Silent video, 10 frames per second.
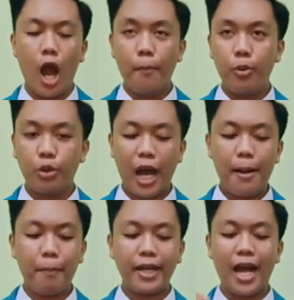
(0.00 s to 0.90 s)
bukan
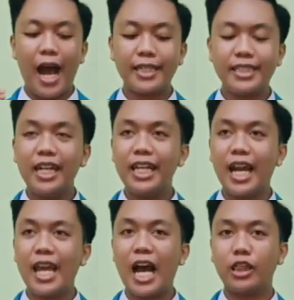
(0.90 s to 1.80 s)
pada hasil
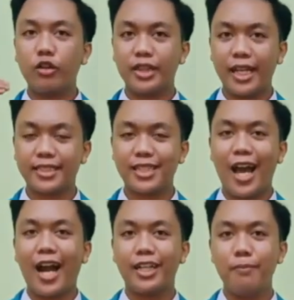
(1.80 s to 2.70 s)
nilai atau tes
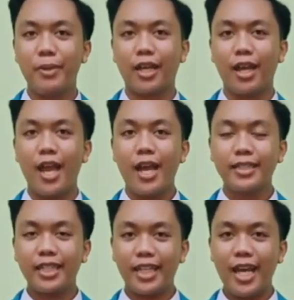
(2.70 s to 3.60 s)
akademik.
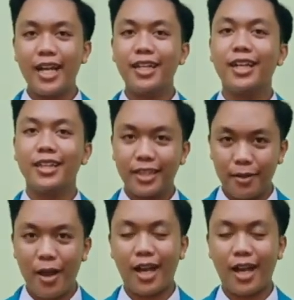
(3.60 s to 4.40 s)
Sekian, terima